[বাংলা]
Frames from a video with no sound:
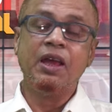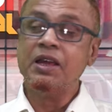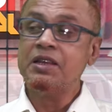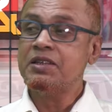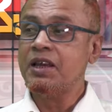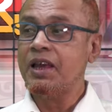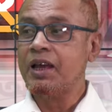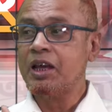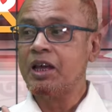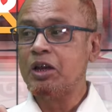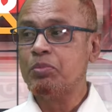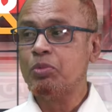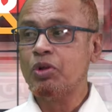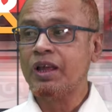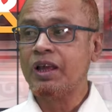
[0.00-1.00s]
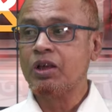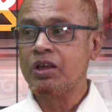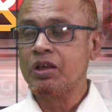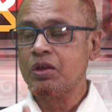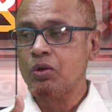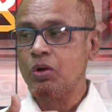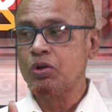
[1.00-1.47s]
এই যে একের পর এক
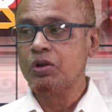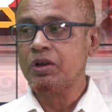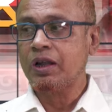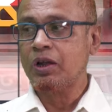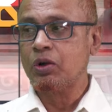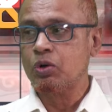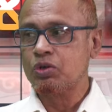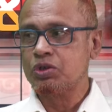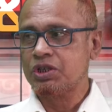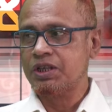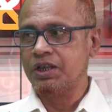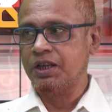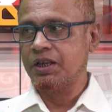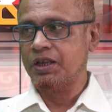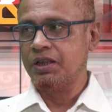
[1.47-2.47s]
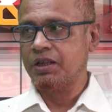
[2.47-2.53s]
ঘটনা ঘটছে